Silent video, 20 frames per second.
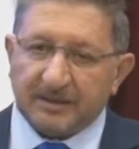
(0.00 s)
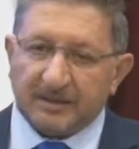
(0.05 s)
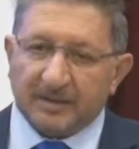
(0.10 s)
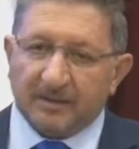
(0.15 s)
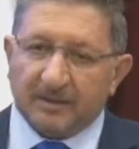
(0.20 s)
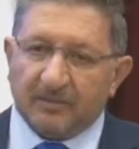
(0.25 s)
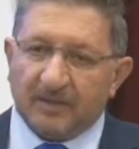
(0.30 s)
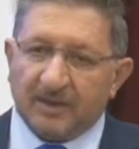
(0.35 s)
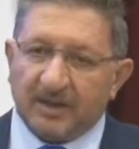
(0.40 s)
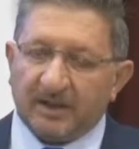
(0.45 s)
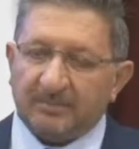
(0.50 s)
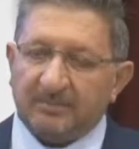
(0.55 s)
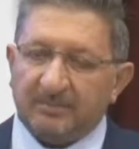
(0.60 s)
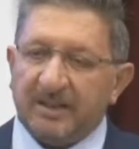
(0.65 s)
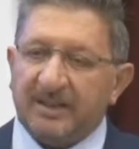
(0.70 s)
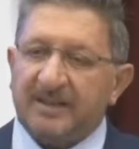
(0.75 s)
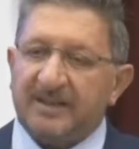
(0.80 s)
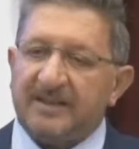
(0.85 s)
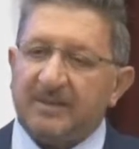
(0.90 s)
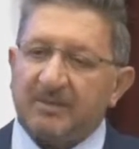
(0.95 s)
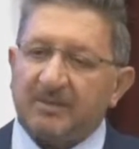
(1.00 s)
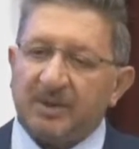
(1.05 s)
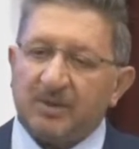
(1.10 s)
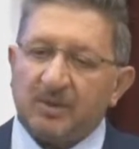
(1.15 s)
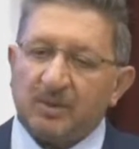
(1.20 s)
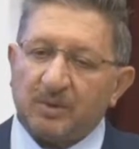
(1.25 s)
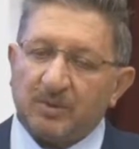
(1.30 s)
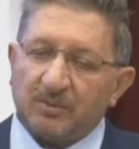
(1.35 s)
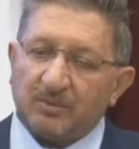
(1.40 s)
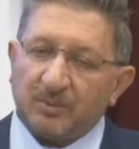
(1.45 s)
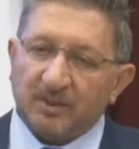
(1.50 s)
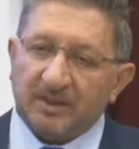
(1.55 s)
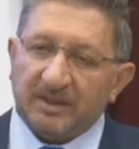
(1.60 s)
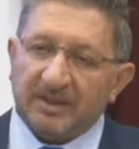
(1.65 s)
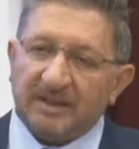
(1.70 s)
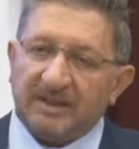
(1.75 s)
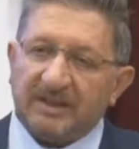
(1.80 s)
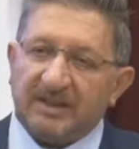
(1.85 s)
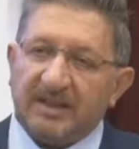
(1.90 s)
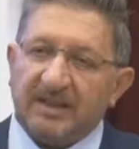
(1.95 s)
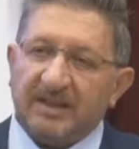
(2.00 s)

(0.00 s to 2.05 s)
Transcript: Fakat belli zaman sonra bunun yeterli